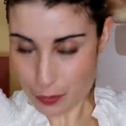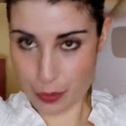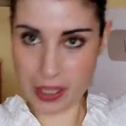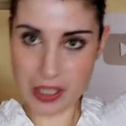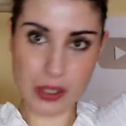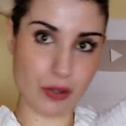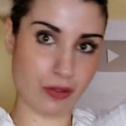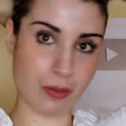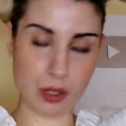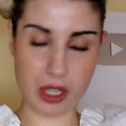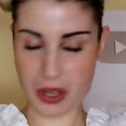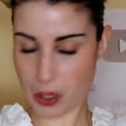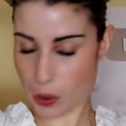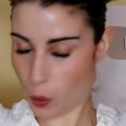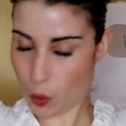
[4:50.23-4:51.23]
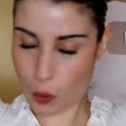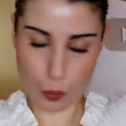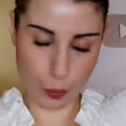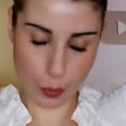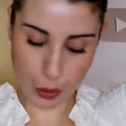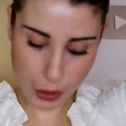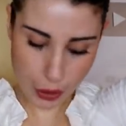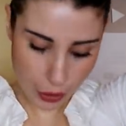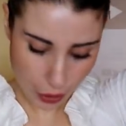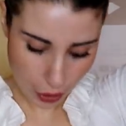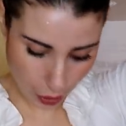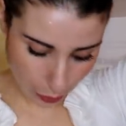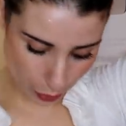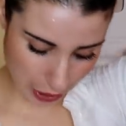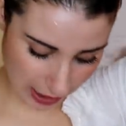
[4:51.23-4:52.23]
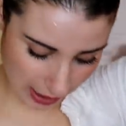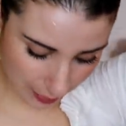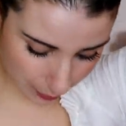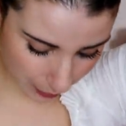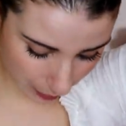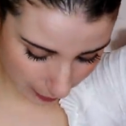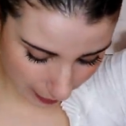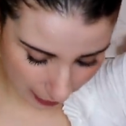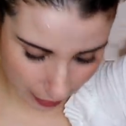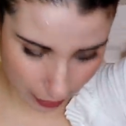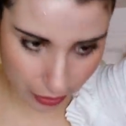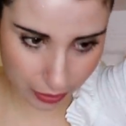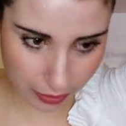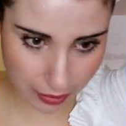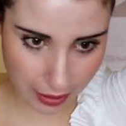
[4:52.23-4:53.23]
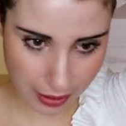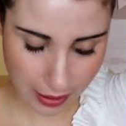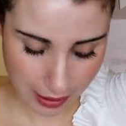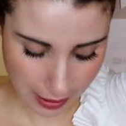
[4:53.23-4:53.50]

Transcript: pues nos vamos a hacer un moño, como siempre me hago.